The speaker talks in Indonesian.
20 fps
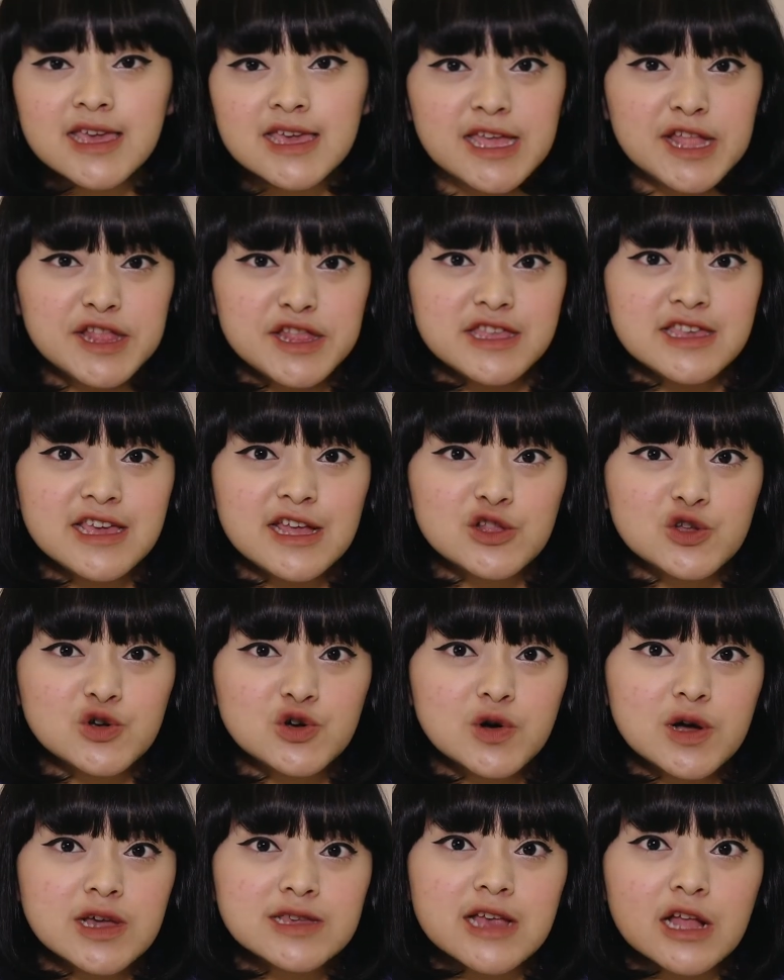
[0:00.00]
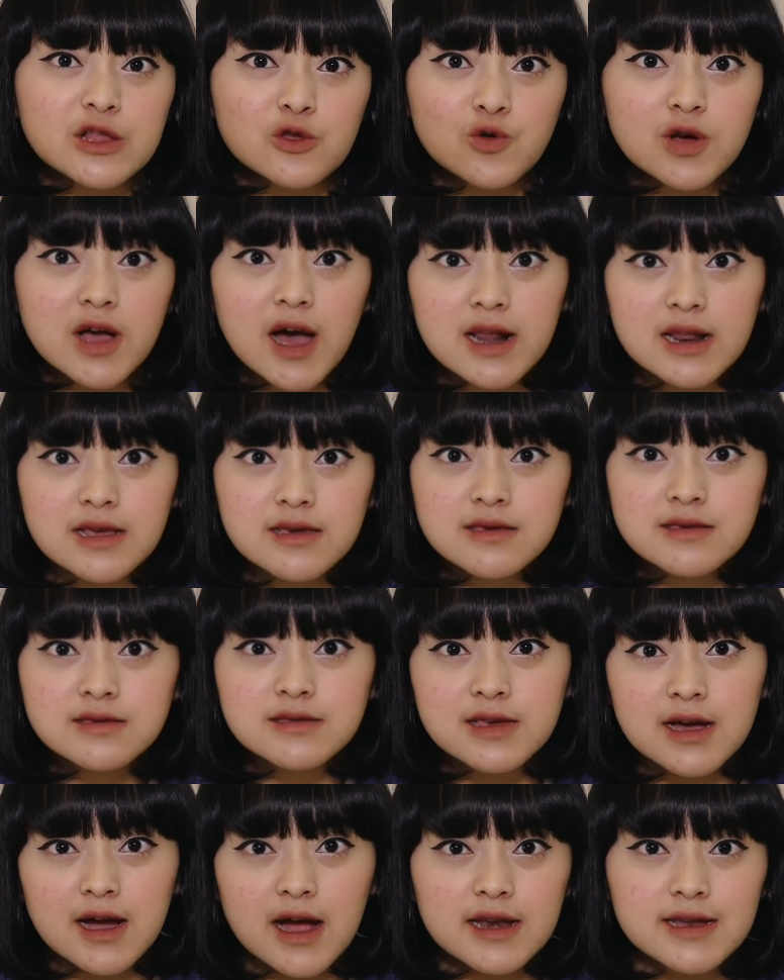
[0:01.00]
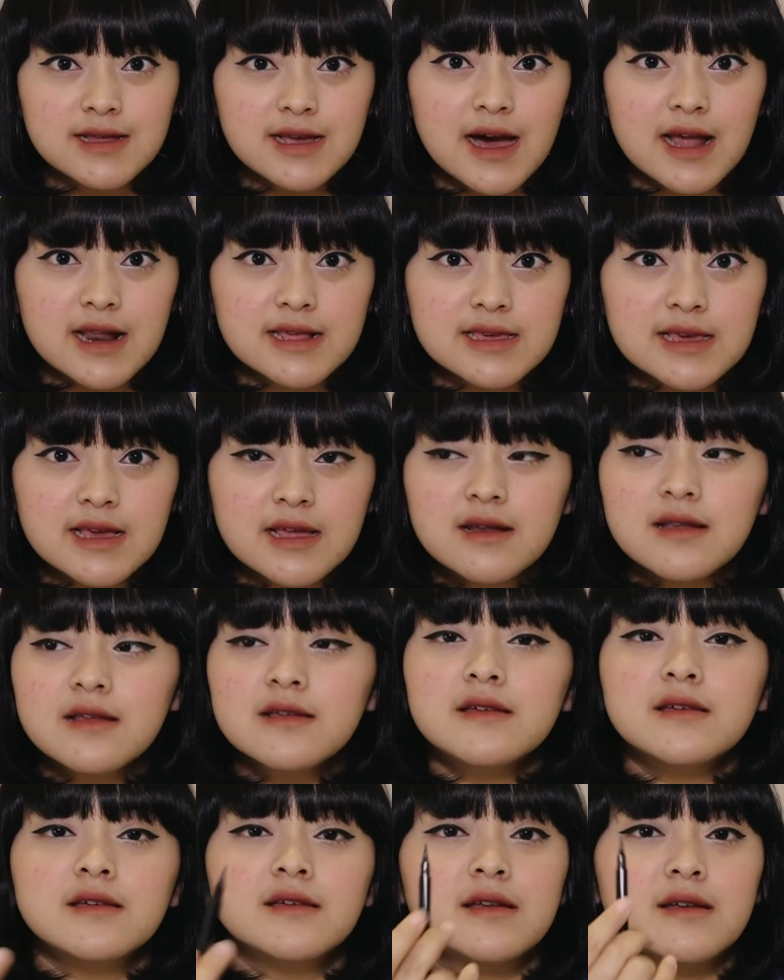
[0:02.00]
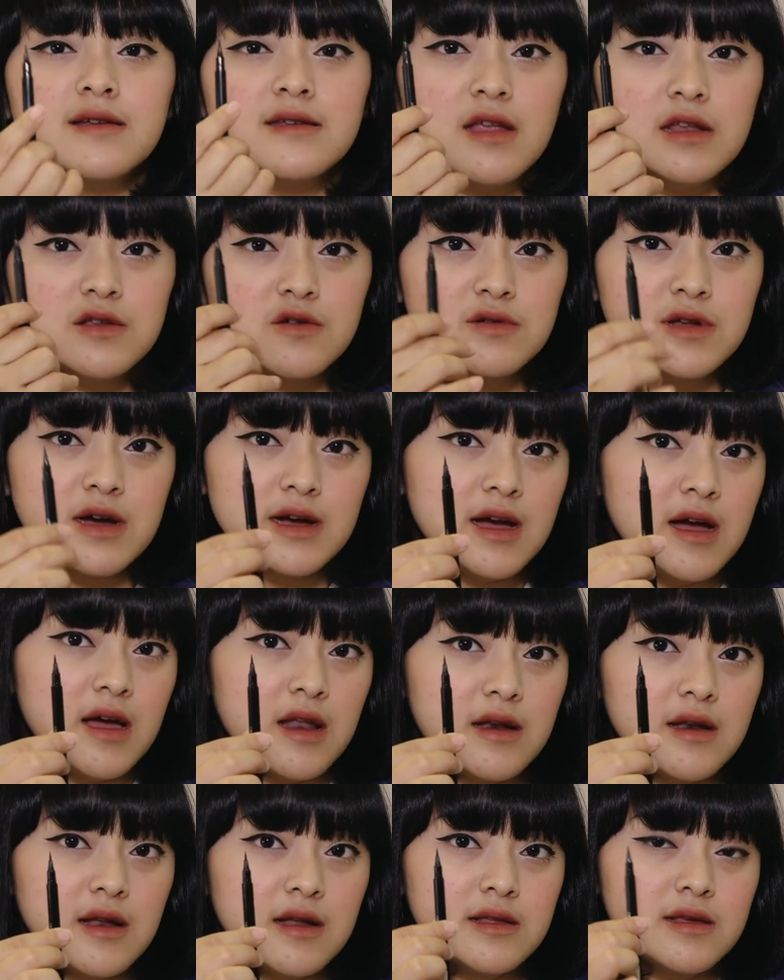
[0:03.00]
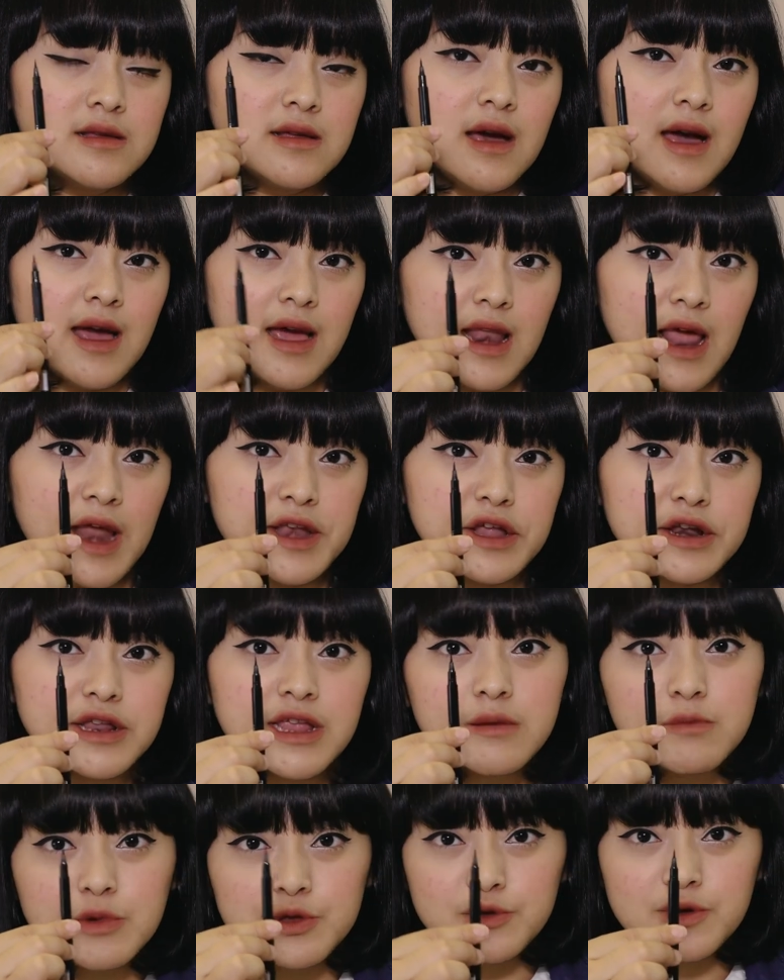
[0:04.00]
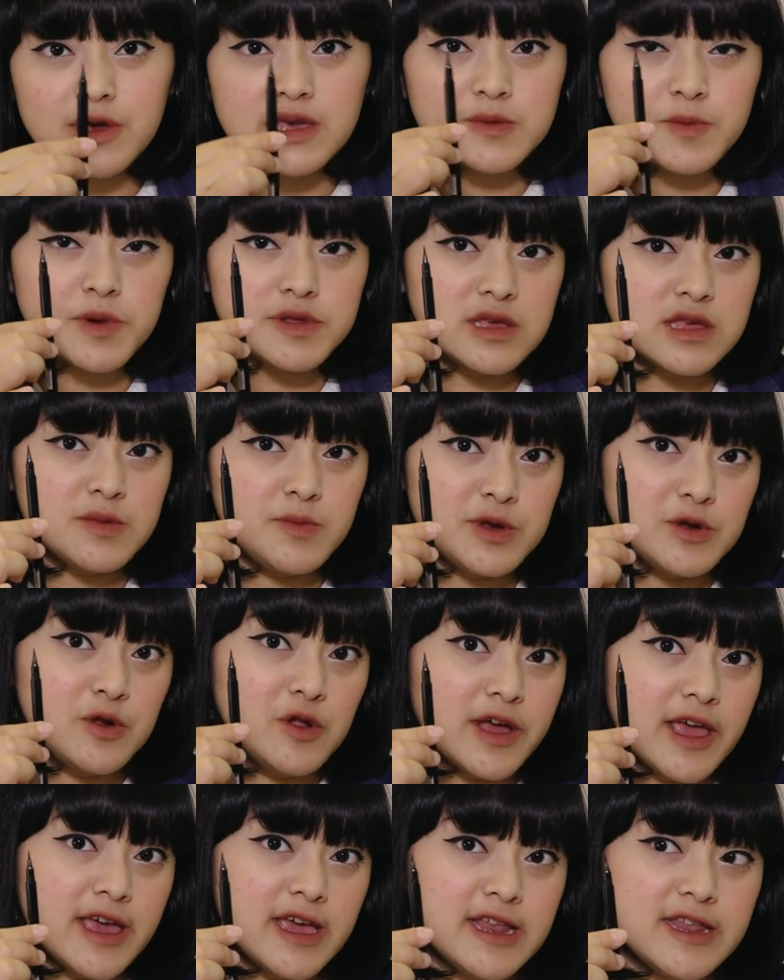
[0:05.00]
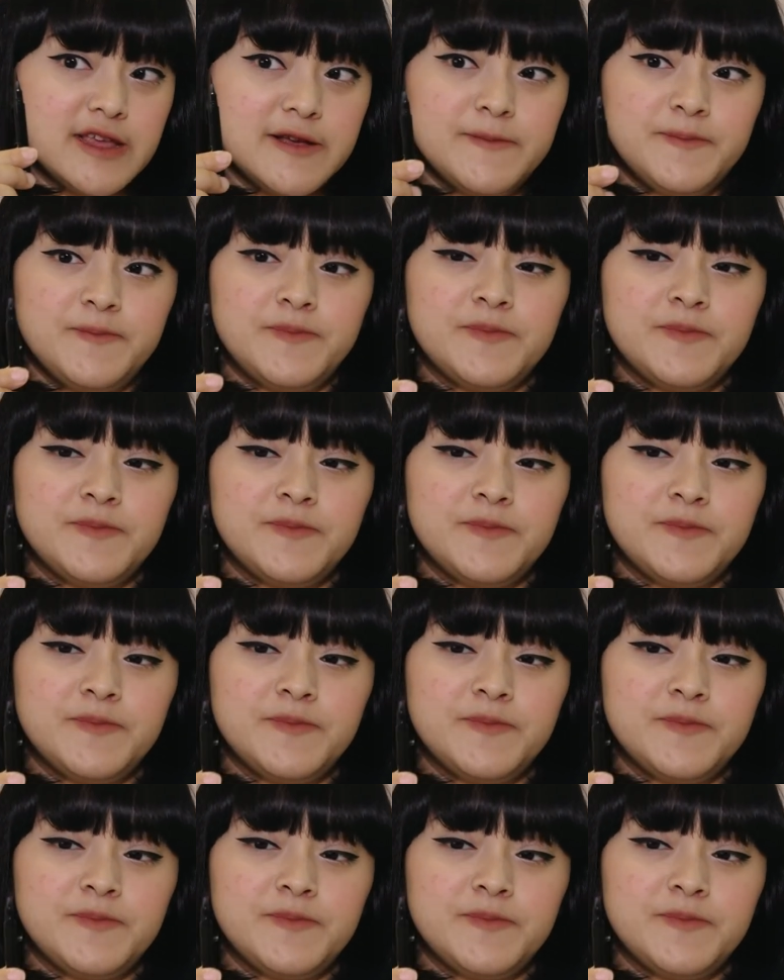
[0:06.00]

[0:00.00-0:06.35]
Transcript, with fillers: Intinya itu, satu garis, jangan diarsir, dan gunakan eyeliner yang bentuknya seperti spidol kayak gini.